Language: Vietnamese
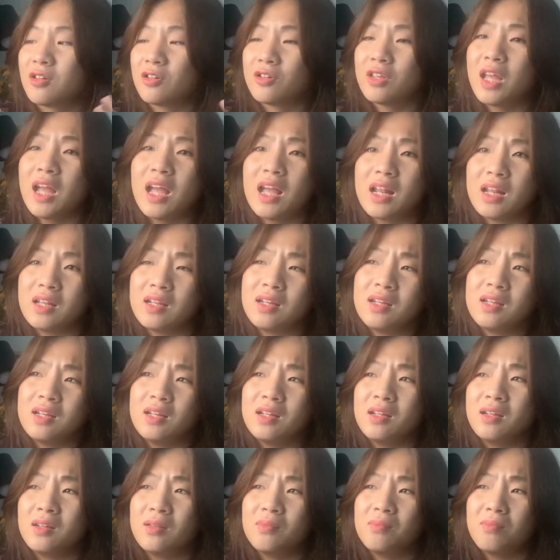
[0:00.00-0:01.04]
có thể
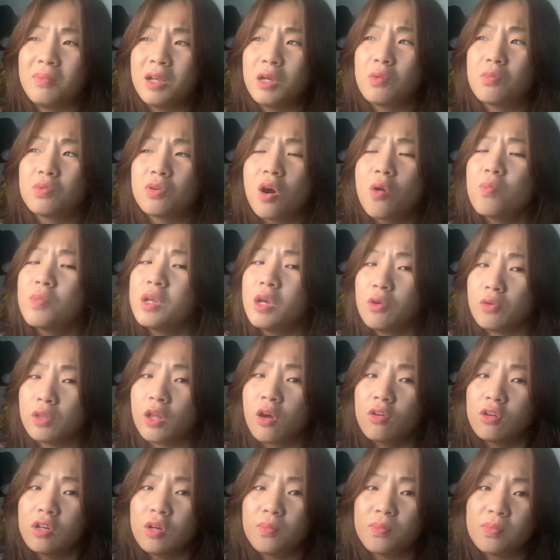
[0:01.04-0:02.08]
thì mình cũng không hiểu
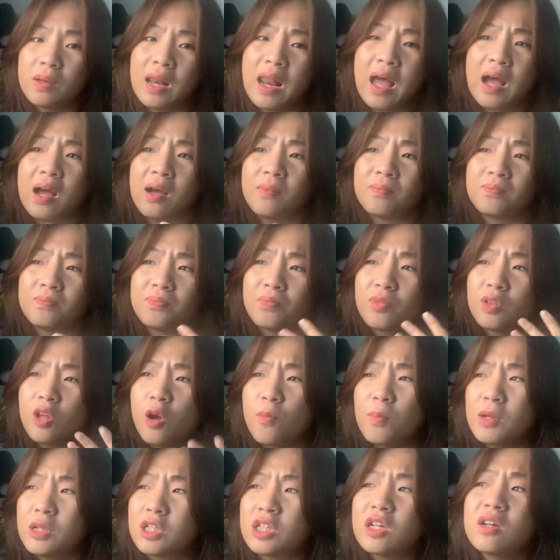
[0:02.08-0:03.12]
rõ được là
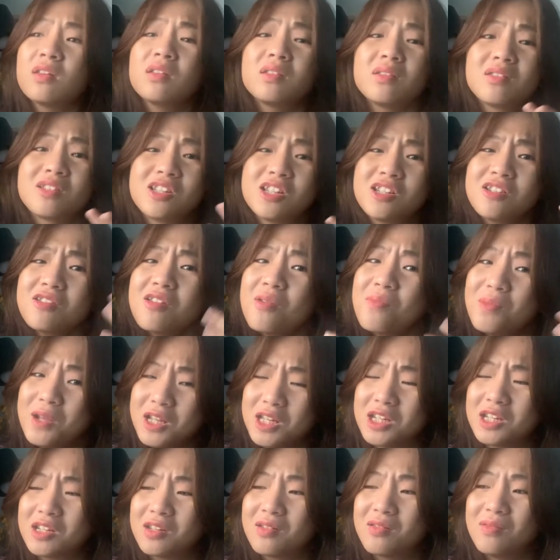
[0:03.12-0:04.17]
do mình chưa chưa bị
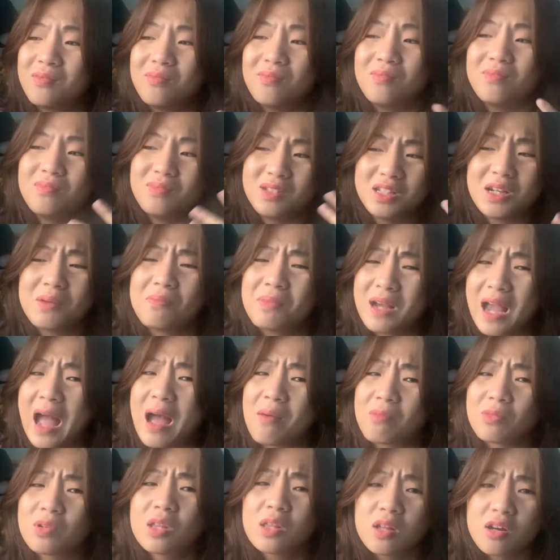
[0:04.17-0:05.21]
trầm
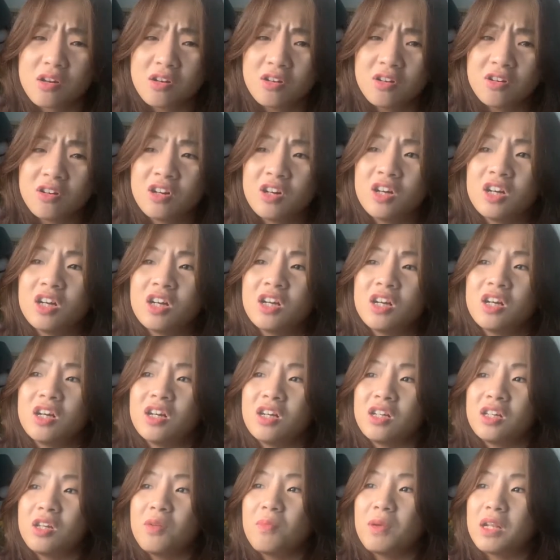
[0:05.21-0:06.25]
cảm bao giờ
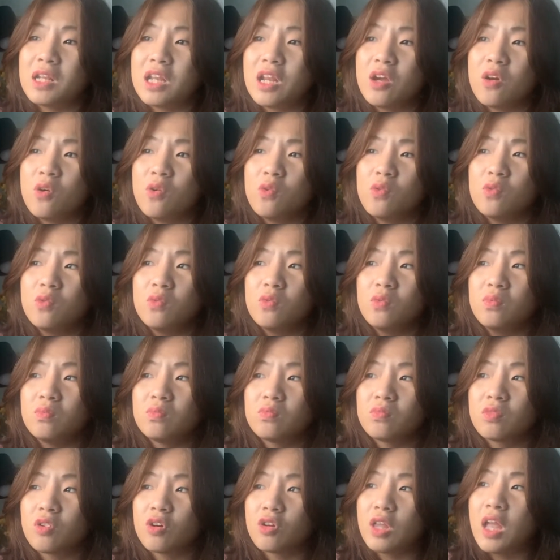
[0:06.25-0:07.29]
nhưng mà nếu
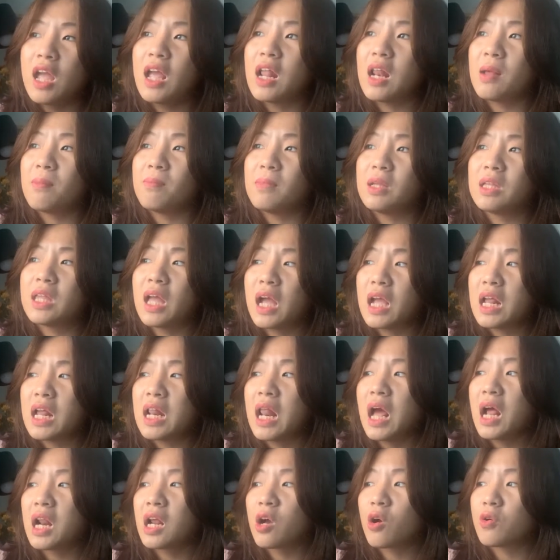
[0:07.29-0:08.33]
có thể là mình thấy
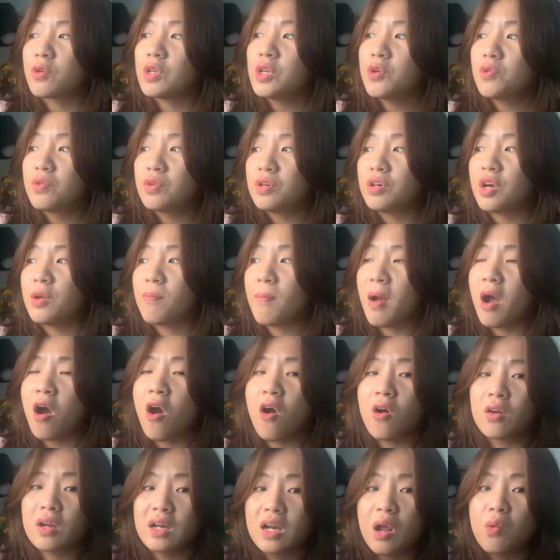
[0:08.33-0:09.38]
rằng là có nhiều người mà
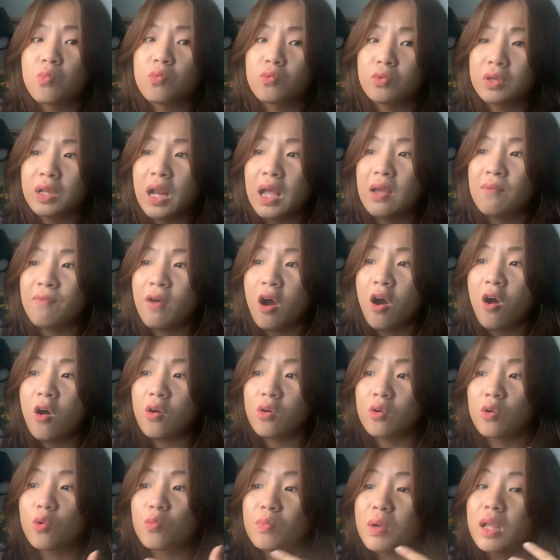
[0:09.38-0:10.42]
họ đã đọc cuốn này và họ
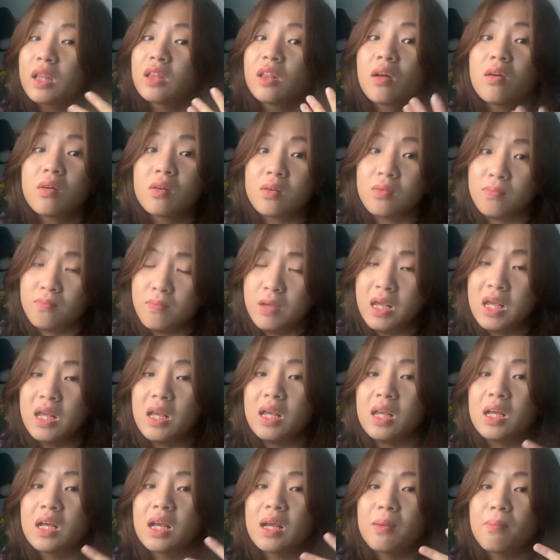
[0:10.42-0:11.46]
cũng đã từng bị
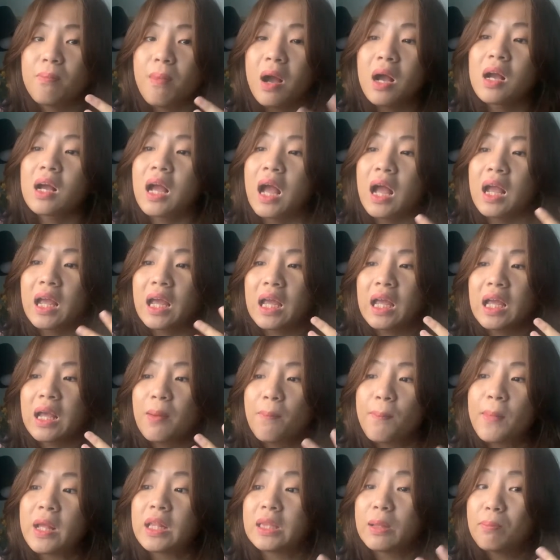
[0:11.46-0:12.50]
mắc các cái
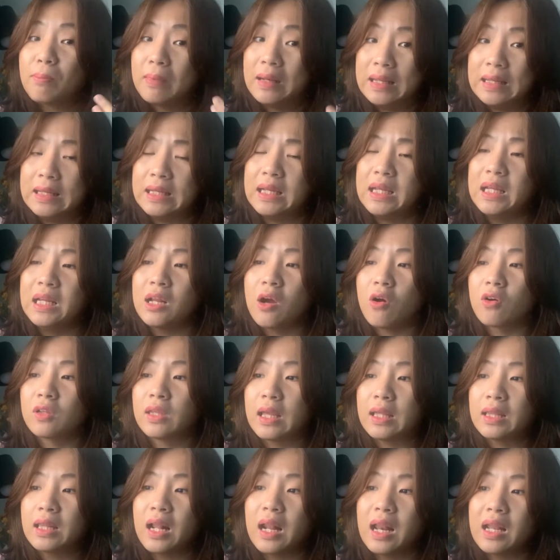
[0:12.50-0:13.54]
căn bệnh tâm lý thì họ
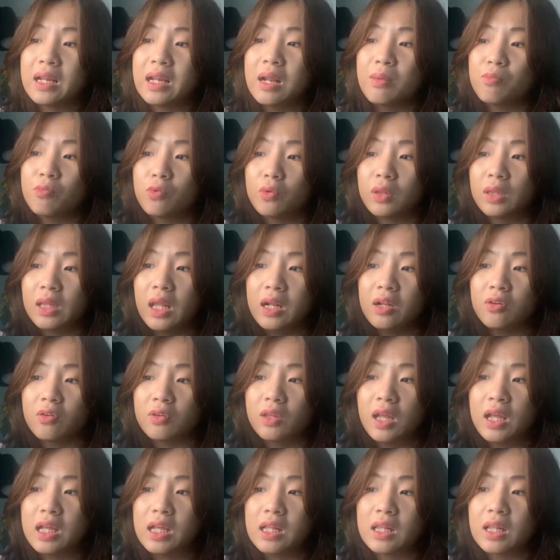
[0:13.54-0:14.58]
thấy rằng là đêm của sách nó
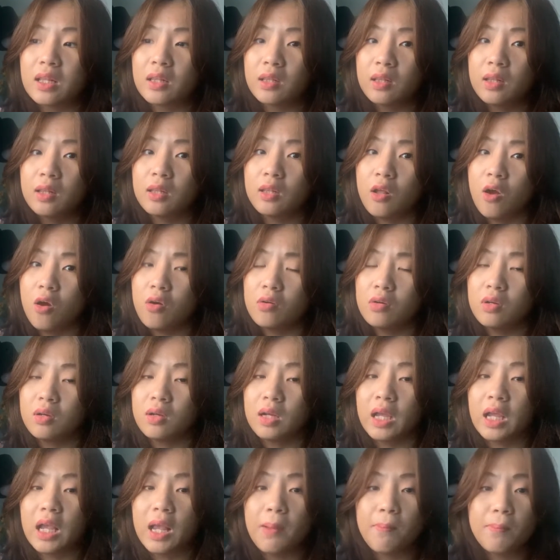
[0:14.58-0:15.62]
thể hiện ra rất rõ được
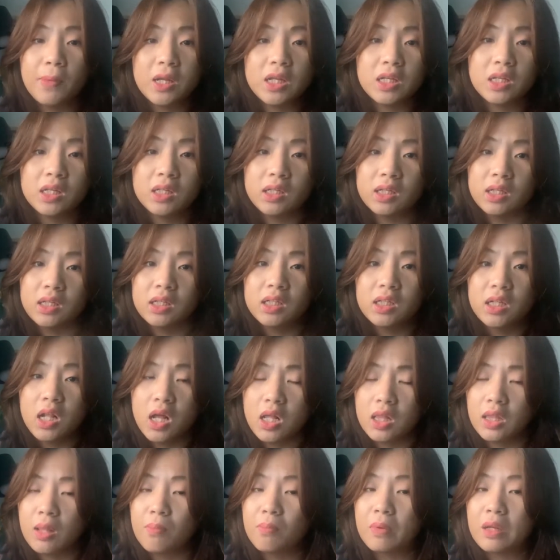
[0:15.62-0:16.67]
cái căn bệnh
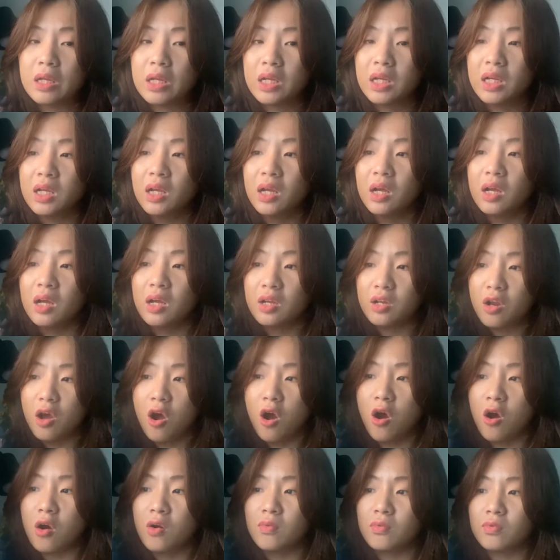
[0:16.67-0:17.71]
uh, tâm lý
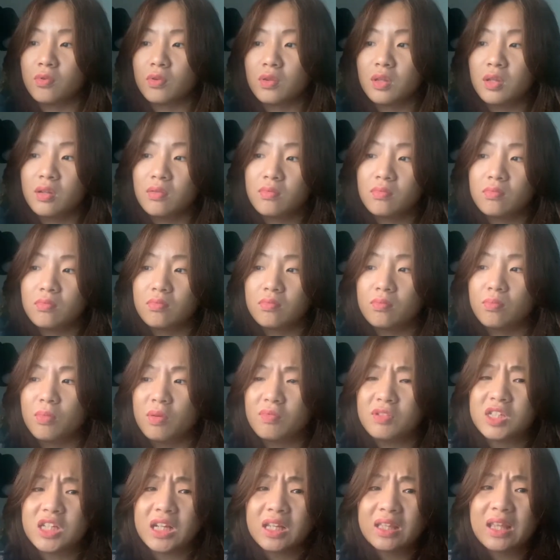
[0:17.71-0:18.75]
đó
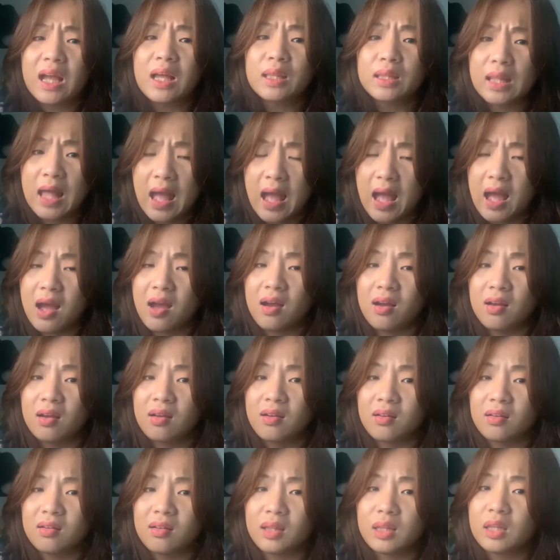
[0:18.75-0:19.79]
bởi chính tác giả
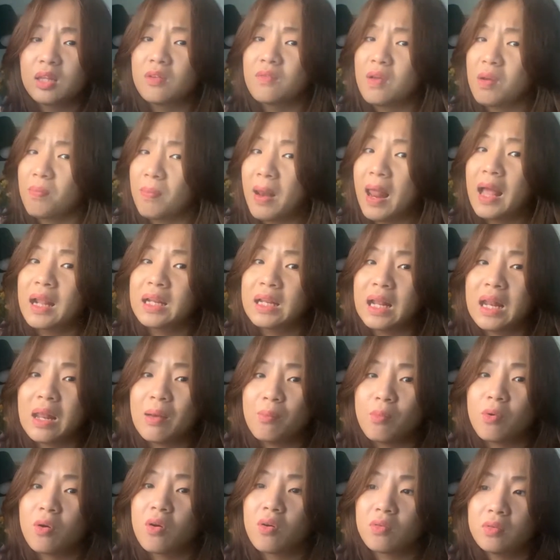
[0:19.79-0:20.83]
Sylvia Plath này là
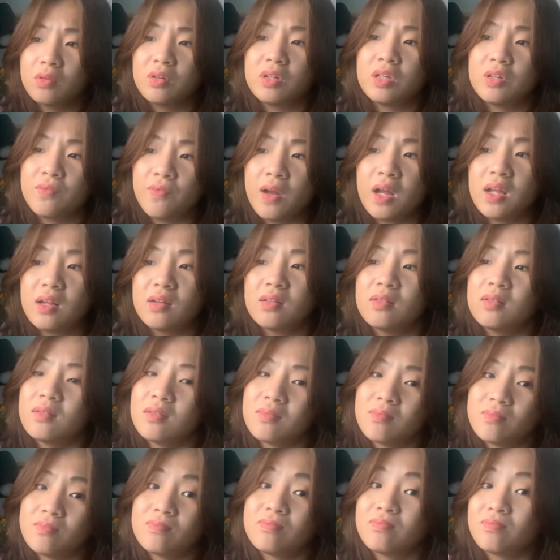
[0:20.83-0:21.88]
một con người như vậy
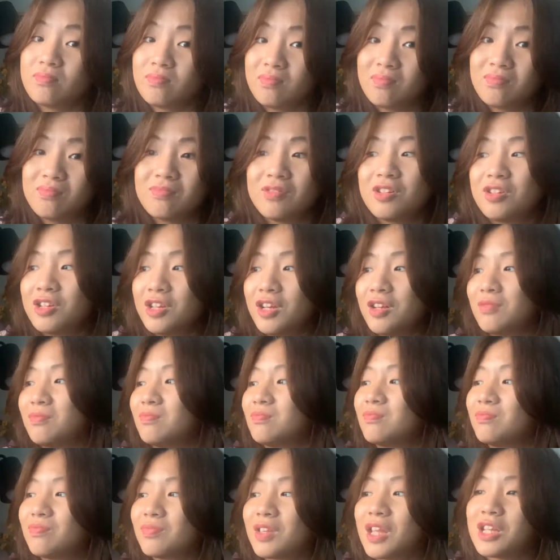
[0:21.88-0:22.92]
đương nhiên
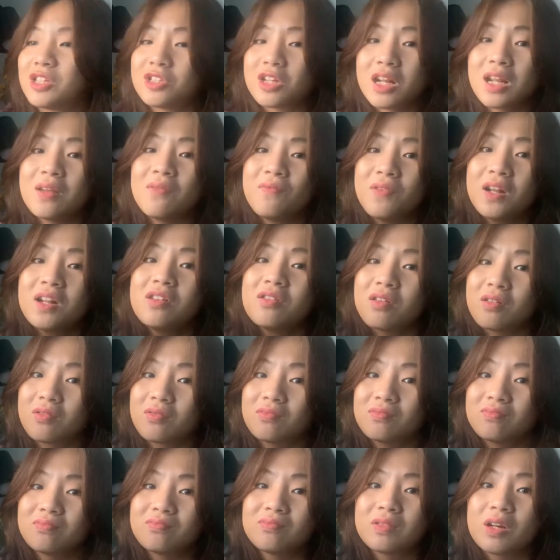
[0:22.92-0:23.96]
thế cho nên biết được
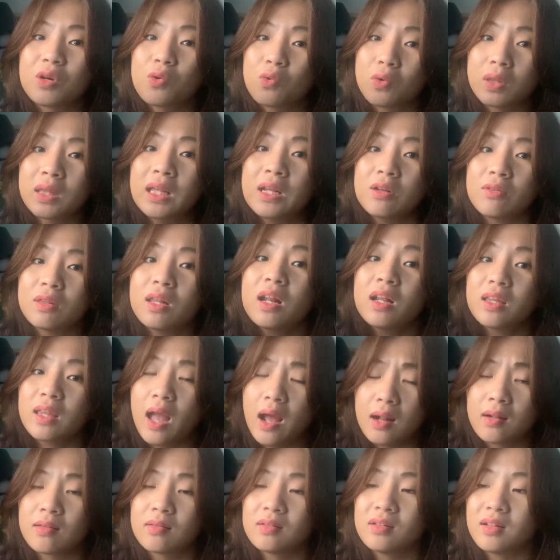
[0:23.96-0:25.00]
cái cuốn sách này rất là
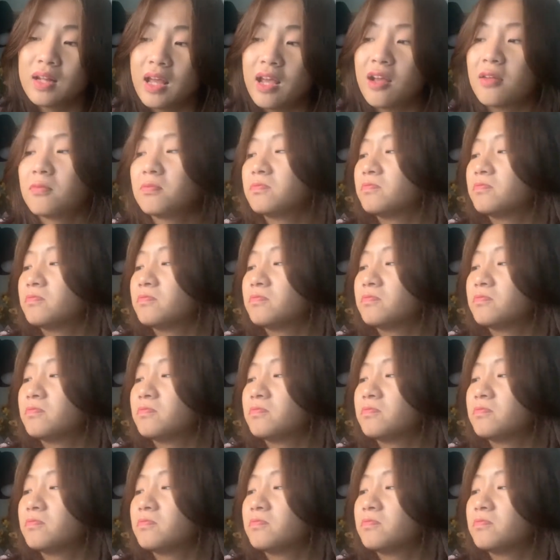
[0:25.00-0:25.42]
thật như thế